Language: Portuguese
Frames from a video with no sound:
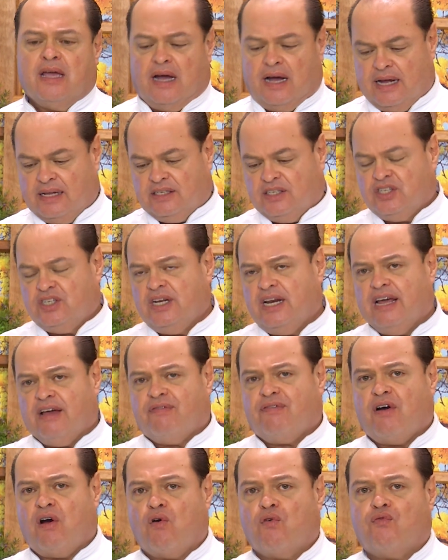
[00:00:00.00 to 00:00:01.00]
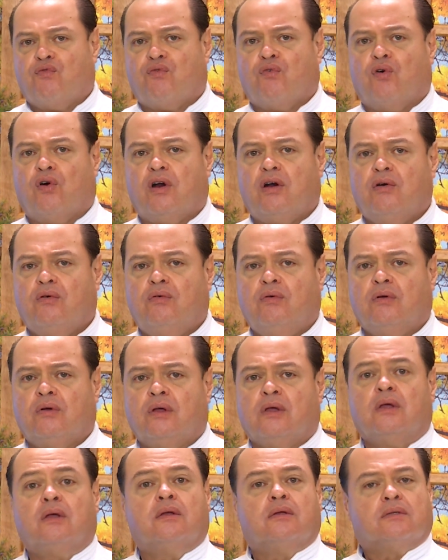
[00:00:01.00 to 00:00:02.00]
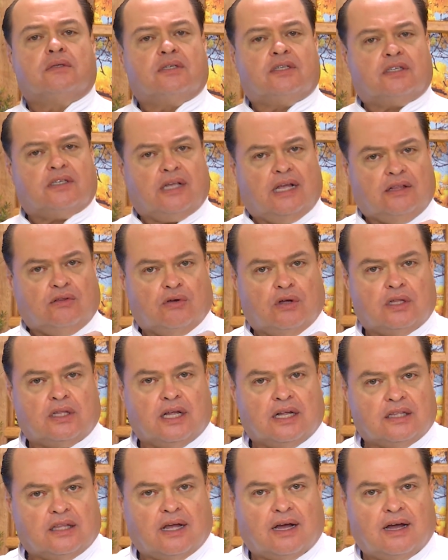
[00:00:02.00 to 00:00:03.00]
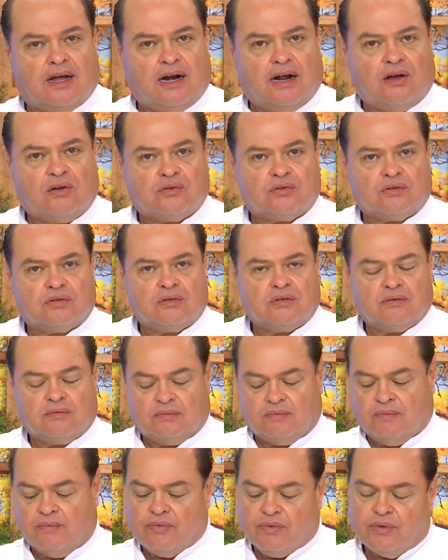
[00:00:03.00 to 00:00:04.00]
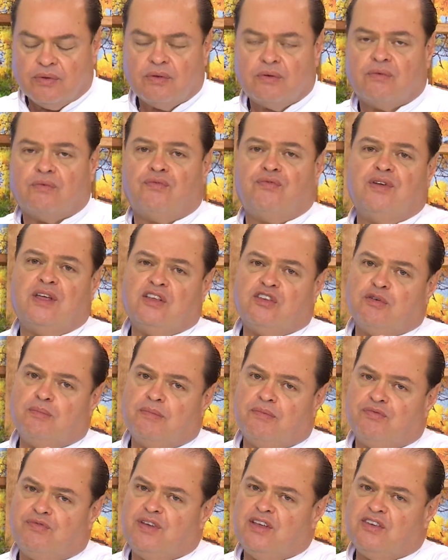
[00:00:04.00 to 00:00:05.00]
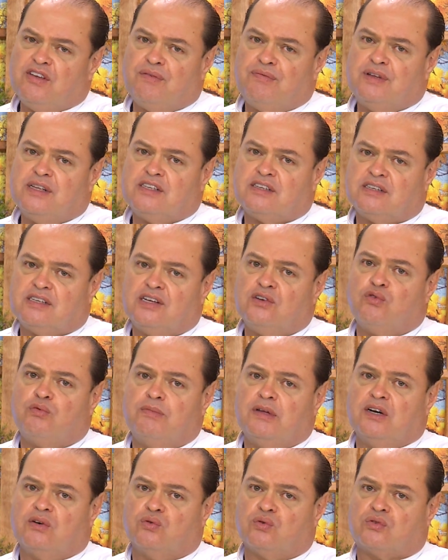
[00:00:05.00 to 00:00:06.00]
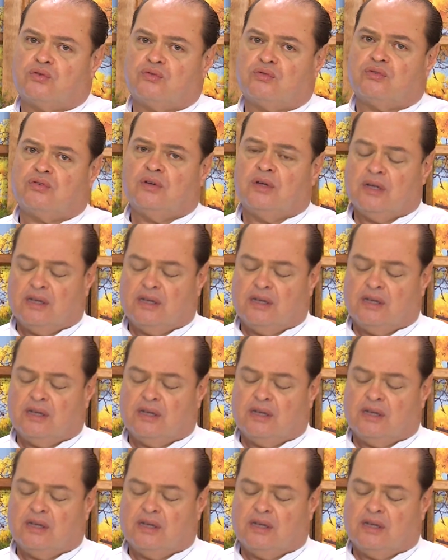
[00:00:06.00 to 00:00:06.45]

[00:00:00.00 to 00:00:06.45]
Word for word: Antes de levar ao forno, 180 graus, 20, 20 a 25 minutos.